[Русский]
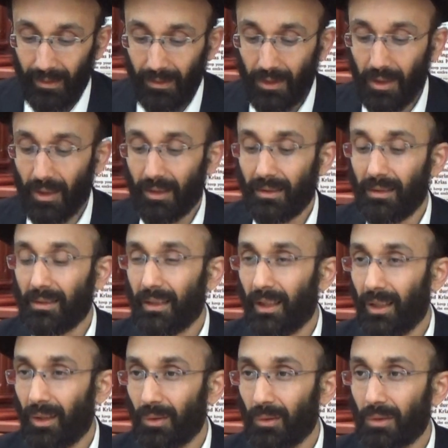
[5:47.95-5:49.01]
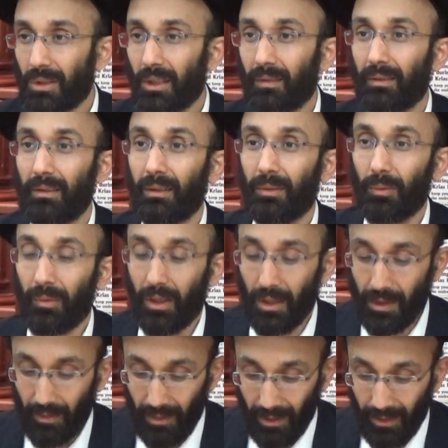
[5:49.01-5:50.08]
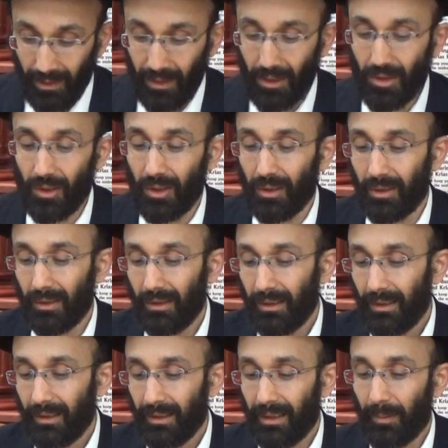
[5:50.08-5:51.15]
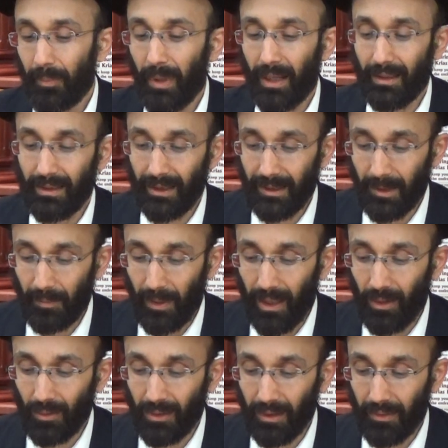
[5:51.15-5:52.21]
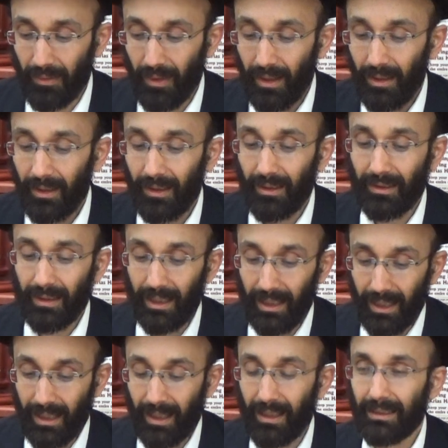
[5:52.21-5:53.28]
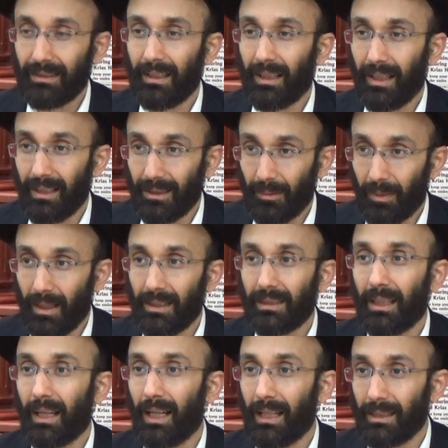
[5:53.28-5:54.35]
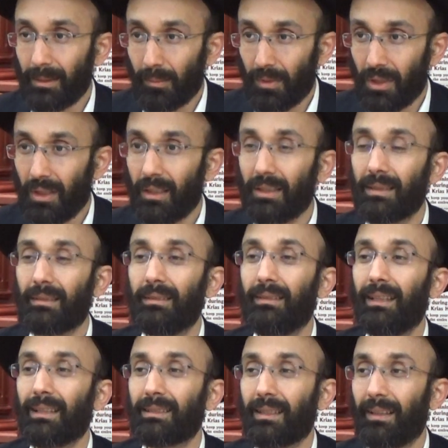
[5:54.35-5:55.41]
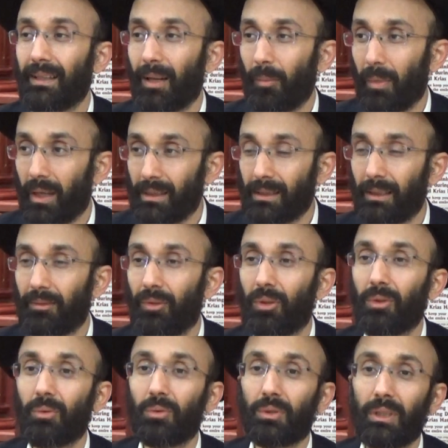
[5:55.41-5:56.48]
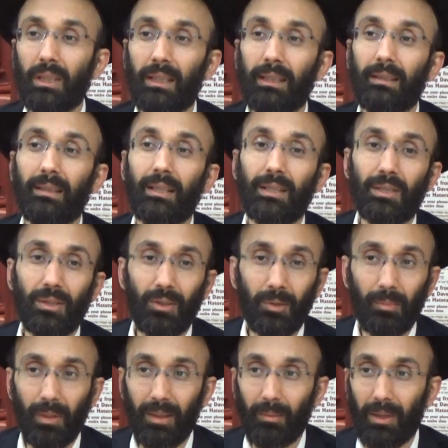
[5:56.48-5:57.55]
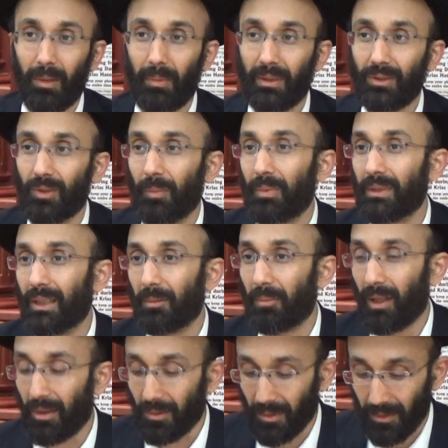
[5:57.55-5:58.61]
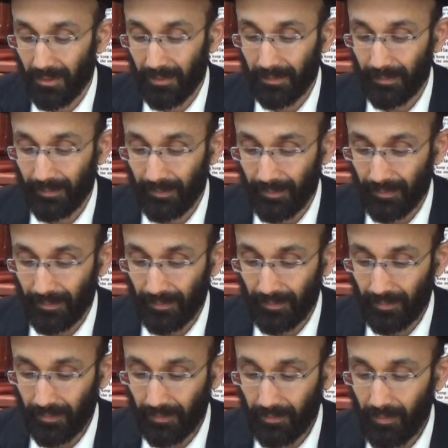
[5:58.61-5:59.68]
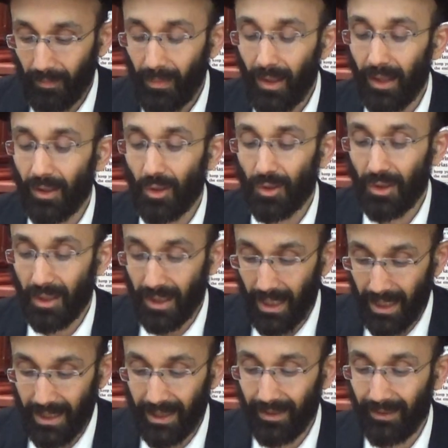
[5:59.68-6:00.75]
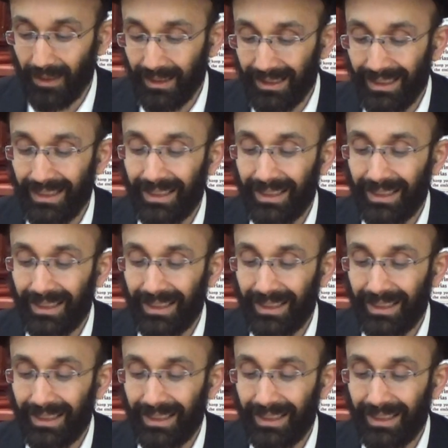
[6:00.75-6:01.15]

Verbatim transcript: Через неделю он э, увеличивает это еще на 5-10 паунтов. И так раз за разом, раз за разом, через несколько месяцев он уже начнет поднимать по 150 паунтов. Точно так же говорит.